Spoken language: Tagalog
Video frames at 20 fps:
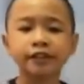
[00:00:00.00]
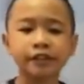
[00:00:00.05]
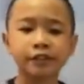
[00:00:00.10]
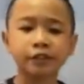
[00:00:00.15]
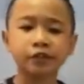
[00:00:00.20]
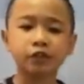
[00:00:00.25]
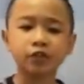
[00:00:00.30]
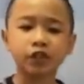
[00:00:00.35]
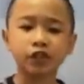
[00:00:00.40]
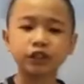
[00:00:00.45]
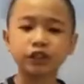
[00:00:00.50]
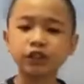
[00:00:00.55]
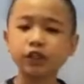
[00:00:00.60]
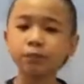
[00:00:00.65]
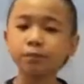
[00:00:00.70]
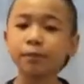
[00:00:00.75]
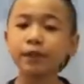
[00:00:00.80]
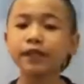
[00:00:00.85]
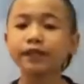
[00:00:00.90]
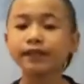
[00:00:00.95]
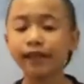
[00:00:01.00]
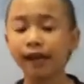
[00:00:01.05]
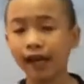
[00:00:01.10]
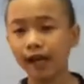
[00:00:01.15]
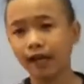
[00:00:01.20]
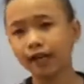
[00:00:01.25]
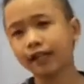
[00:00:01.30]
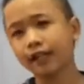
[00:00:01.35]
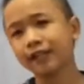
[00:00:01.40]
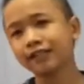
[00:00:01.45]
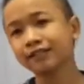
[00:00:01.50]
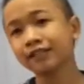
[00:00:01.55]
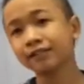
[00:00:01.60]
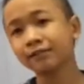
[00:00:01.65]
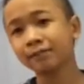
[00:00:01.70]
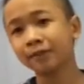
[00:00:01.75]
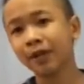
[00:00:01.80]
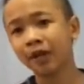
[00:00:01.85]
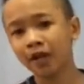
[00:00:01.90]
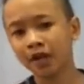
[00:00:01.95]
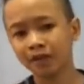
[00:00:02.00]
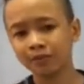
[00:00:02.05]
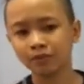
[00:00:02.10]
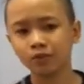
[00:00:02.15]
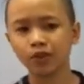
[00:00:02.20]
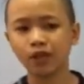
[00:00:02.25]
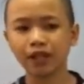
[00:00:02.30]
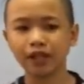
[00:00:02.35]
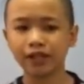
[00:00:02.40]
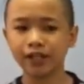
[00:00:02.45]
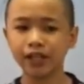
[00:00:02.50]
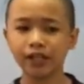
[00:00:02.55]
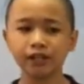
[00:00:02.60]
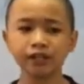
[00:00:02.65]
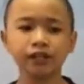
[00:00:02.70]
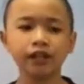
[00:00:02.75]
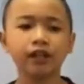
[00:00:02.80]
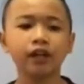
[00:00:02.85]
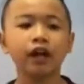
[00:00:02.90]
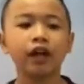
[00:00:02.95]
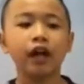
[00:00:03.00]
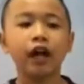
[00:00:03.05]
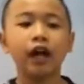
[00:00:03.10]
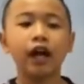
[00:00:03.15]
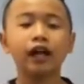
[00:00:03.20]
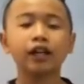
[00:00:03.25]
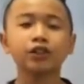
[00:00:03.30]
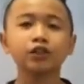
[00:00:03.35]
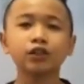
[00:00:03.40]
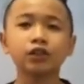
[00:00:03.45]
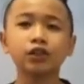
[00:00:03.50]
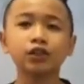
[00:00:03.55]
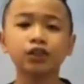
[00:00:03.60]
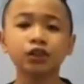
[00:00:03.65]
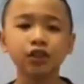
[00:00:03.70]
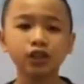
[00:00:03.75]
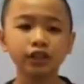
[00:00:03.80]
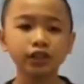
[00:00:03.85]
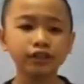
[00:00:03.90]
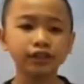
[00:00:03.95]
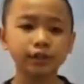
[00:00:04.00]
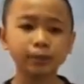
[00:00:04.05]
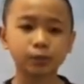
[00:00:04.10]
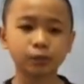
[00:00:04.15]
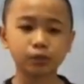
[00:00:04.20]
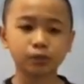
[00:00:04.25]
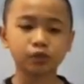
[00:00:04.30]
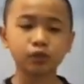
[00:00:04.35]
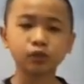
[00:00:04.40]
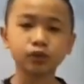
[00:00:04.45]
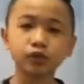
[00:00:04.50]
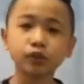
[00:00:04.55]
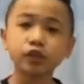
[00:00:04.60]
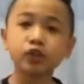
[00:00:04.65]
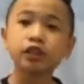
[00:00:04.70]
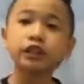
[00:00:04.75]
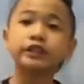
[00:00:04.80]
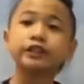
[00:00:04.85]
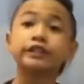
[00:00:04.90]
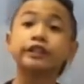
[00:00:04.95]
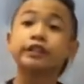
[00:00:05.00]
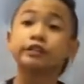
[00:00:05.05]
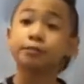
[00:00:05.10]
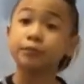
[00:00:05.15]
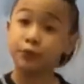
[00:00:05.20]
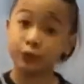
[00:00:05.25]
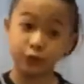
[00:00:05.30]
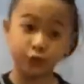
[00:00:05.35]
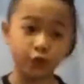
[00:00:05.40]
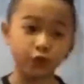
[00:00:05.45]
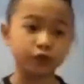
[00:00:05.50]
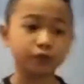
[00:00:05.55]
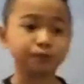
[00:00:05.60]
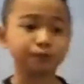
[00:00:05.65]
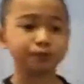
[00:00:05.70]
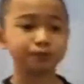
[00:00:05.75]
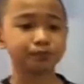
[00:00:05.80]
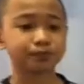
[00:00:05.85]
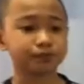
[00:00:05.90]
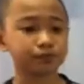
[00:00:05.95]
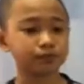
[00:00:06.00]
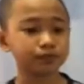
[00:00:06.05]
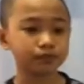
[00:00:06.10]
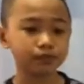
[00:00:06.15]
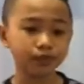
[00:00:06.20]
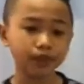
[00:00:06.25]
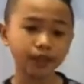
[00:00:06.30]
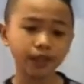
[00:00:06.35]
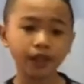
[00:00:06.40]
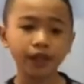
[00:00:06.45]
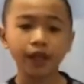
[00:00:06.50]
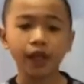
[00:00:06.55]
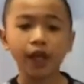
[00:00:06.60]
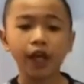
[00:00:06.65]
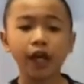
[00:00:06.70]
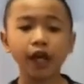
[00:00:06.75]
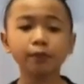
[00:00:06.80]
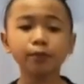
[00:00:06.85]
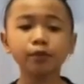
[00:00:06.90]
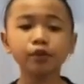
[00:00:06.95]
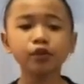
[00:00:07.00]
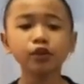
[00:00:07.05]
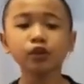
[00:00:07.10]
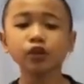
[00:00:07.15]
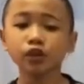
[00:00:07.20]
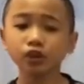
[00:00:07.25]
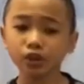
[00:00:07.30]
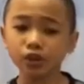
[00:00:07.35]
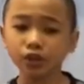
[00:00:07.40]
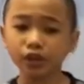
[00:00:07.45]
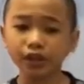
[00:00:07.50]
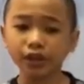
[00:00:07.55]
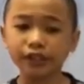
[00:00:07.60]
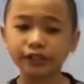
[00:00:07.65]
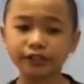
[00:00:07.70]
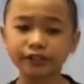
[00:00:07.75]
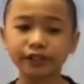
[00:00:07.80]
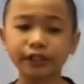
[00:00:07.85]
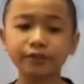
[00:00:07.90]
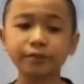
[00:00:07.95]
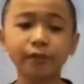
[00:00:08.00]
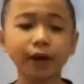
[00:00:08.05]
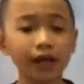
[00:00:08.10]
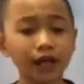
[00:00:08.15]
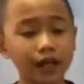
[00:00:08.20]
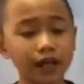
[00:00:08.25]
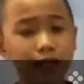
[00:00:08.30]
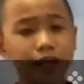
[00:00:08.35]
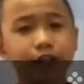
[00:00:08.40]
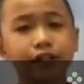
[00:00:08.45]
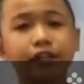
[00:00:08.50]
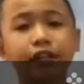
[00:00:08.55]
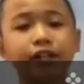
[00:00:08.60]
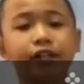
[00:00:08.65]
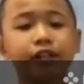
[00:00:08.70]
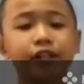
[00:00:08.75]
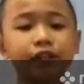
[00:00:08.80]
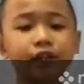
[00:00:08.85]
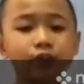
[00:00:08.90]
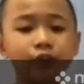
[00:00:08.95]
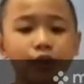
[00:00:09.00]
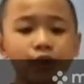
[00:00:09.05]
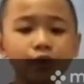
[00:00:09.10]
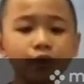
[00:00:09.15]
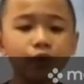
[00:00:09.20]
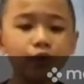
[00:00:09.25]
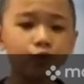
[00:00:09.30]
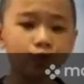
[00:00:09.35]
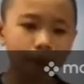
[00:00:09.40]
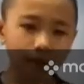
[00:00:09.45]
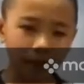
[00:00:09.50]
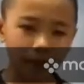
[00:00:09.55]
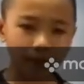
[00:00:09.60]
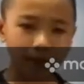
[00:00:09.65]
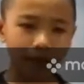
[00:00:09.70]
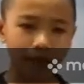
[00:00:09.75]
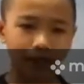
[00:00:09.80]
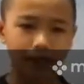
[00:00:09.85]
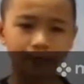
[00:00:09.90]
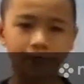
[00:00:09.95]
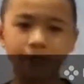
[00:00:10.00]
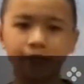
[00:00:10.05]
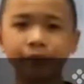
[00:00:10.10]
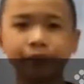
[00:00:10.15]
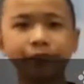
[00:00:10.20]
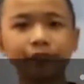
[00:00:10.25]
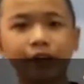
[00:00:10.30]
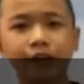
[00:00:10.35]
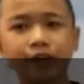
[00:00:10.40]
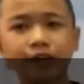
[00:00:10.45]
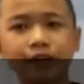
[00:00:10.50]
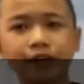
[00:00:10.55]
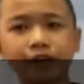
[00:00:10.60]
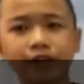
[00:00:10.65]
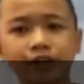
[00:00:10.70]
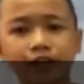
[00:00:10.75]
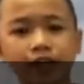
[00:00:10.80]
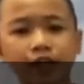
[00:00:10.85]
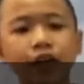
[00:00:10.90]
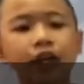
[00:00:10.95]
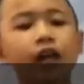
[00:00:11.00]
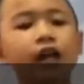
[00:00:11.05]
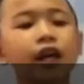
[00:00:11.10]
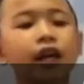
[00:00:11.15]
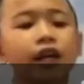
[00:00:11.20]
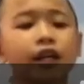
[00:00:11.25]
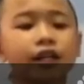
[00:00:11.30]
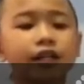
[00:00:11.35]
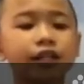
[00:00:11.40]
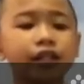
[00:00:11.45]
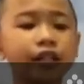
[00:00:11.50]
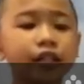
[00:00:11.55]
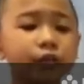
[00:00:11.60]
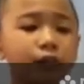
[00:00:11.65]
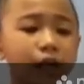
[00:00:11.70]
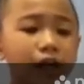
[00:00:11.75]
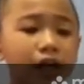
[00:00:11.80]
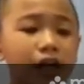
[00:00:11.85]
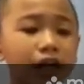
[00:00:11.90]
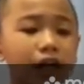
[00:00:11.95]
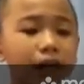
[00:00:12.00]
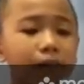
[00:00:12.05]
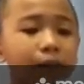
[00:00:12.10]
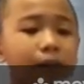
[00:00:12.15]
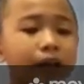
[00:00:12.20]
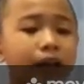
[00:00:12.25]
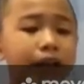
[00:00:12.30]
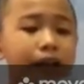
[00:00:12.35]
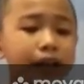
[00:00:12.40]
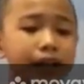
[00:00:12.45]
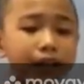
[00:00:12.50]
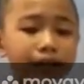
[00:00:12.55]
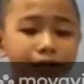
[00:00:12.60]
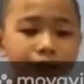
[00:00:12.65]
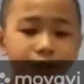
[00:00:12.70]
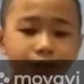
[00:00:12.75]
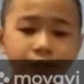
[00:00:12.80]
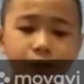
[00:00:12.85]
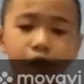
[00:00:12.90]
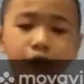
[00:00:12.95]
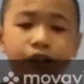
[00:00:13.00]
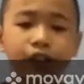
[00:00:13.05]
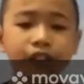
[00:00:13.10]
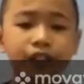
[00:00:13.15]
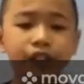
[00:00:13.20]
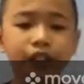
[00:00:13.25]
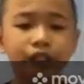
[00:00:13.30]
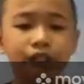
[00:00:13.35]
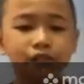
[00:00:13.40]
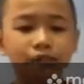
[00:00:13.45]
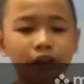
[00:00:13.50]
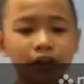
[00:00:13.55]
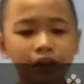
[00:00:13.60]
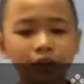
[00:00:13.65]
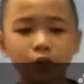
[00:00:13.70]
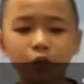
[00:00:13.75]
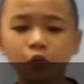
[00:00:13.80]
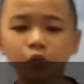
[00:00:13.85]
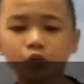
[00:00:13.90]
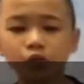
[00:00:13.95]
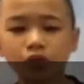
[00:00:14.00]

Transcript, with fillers: sa edukasyong pantahanan at pangkabuhayan ang tungkol sa produkto at serbisyo. Ang produkto ay isang bagay na ginawa upang maibenta. Karaniwang, ang bagay nito ay ginawa